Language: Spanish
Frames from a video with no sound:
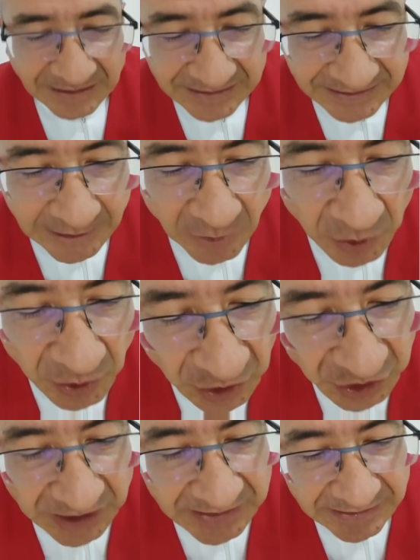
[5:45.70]
Se
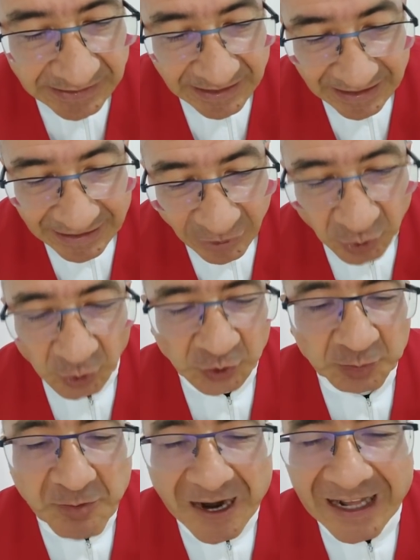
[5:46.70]
conocen
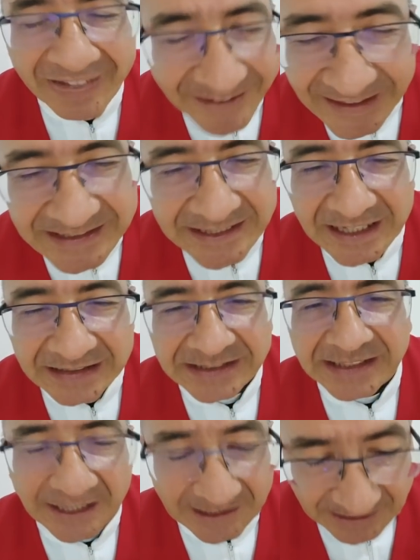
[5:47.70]
tus
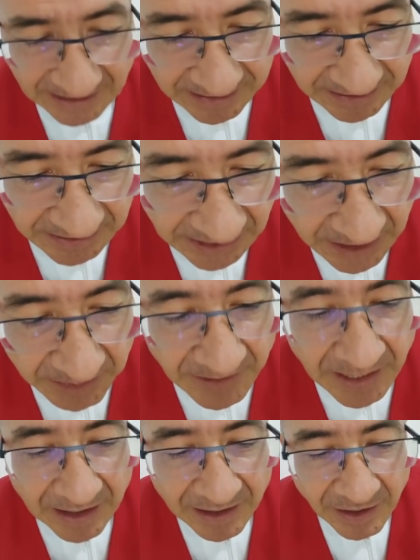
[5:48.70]
maravillas en la
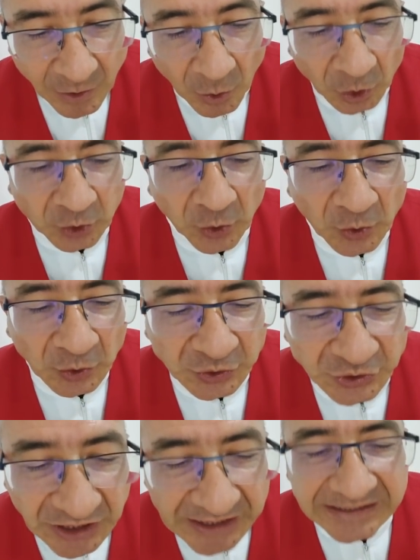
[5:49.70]
tiniebla o tu
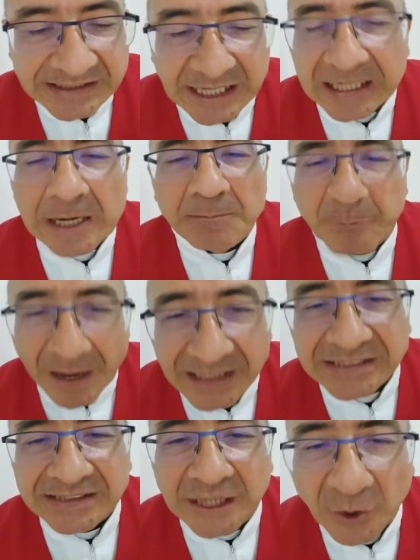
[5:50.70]
justicia en el
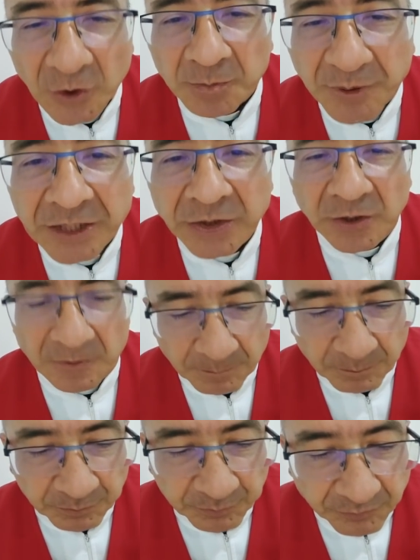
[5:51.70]
país del olvido,